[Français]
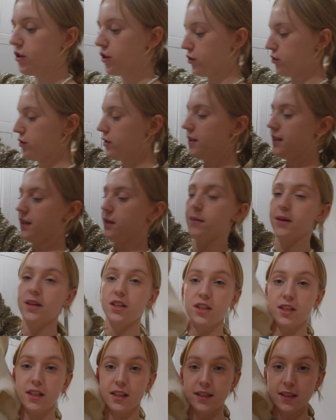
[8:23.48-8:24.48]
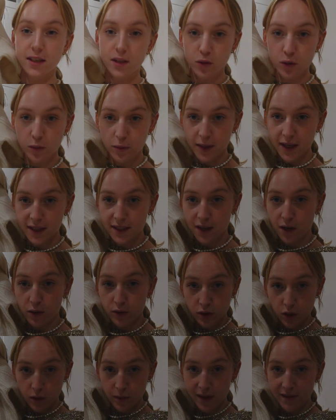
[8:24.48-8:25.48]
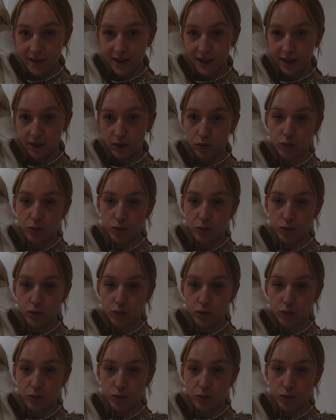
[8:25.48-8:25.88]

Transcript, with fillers: genre juste imaginez ces deux pièces là ensemble avec